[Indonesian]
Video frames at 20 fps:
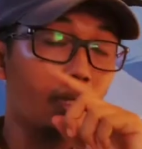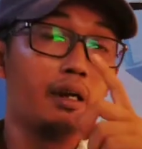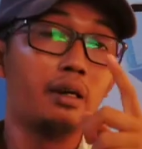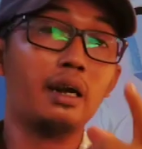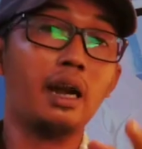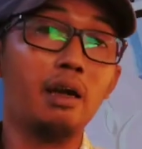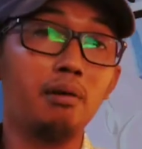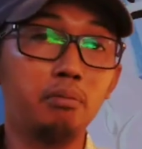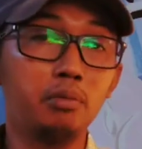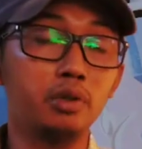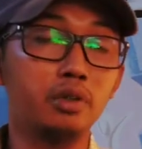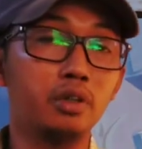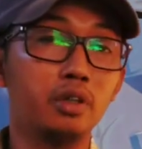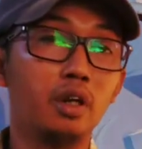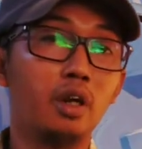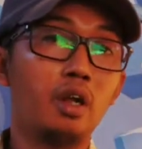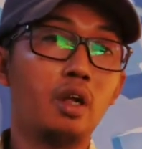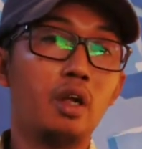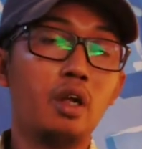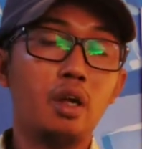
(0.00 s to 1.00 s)
Namun
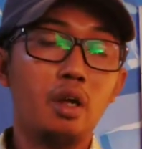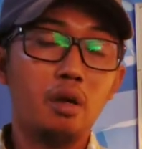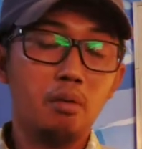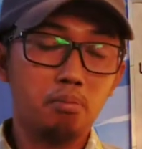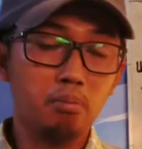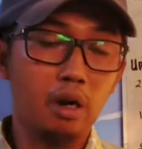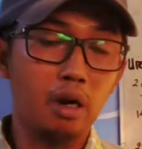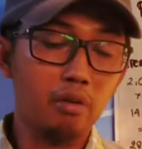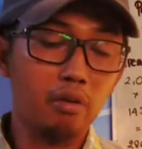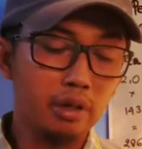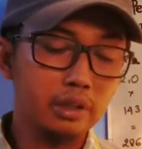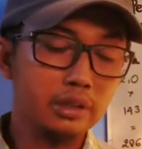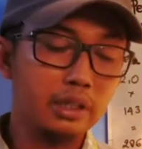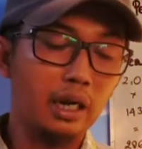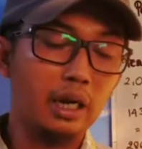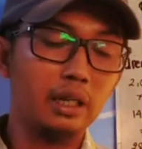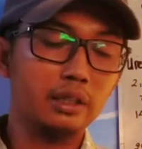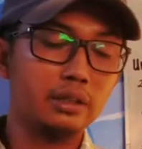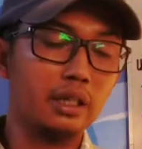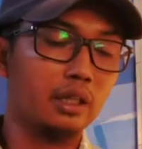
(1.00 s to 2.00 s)
bahwa
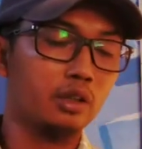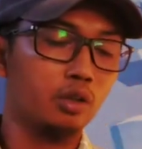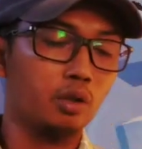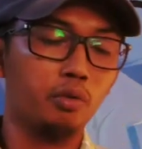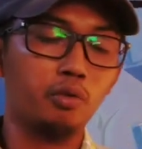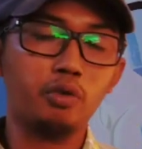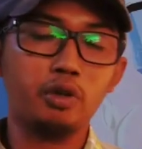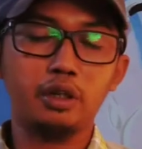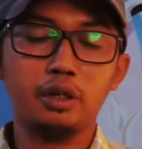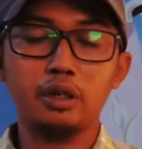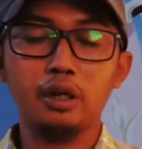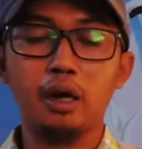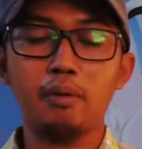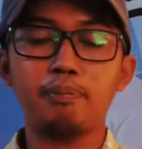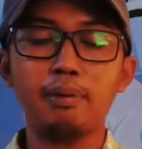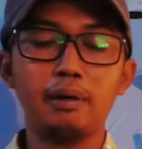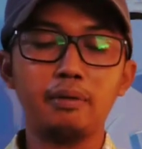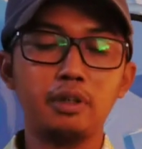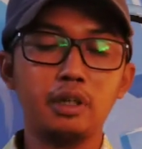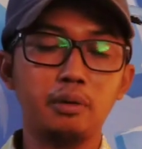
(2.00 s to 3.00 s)
salah satu
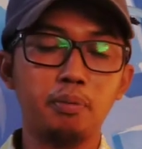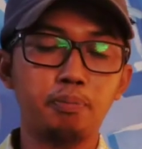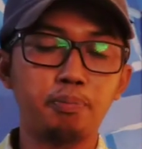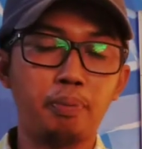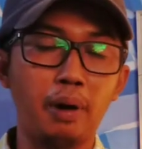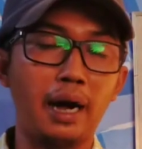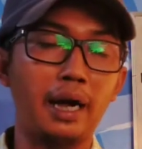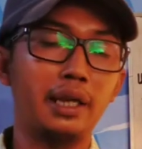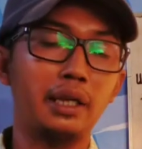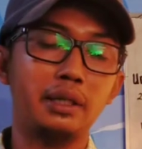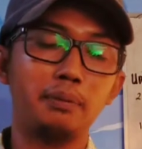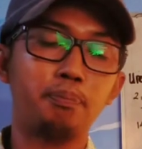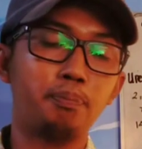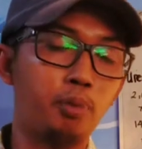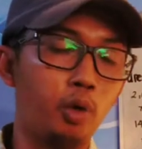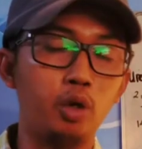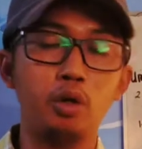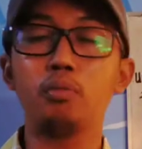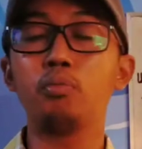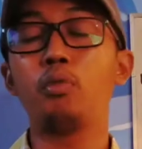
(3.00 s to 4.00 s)
apa
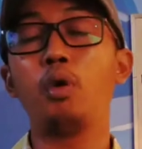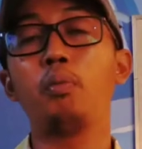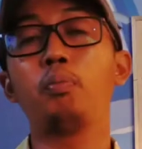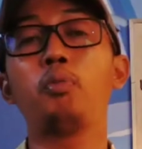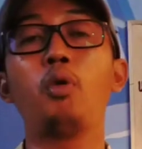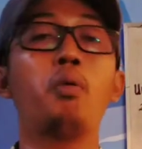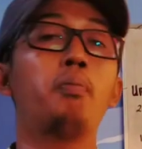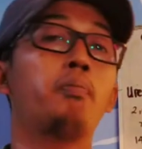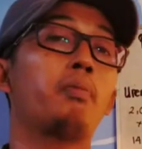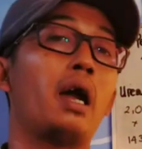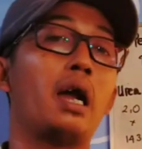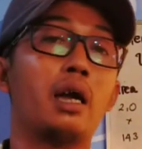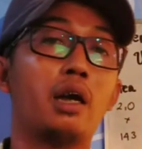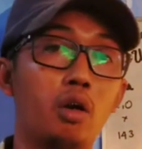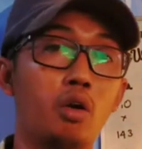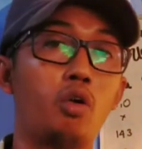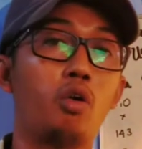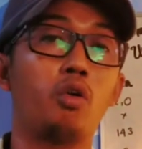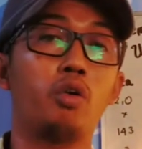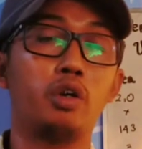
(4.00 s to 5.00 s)
baik pun pupuk
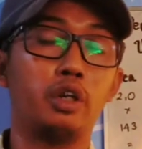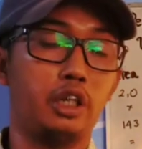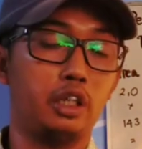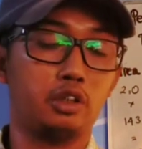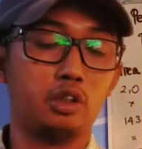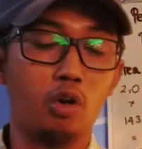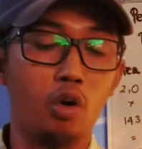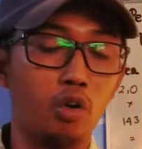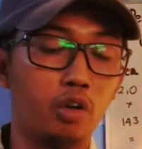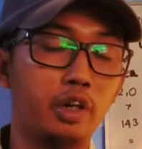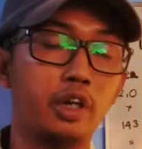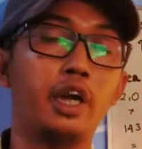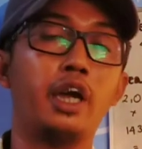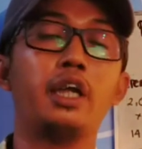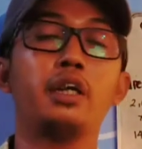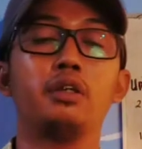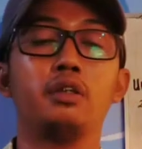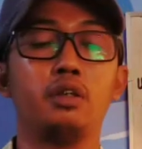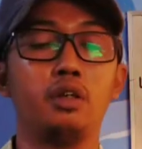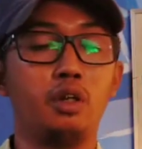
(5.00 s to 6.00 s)
makro
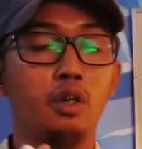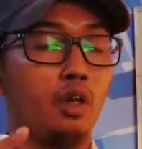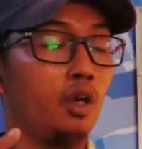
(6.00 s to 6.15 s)
nitrogen